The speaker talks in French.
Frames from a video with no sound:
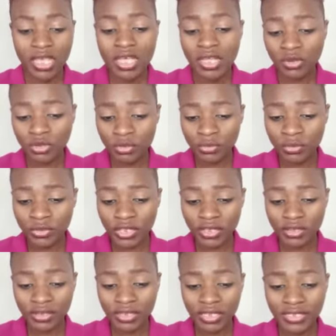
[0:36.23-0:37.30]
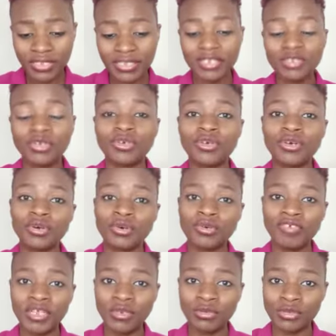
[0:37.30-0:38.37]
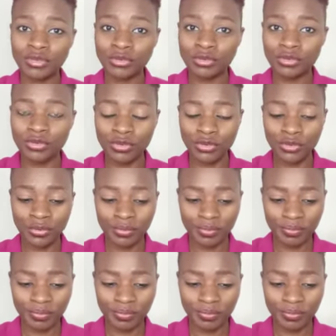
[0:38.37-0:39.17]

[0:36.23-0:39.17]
Le bonheur, c'est encore aux vallons onduleux,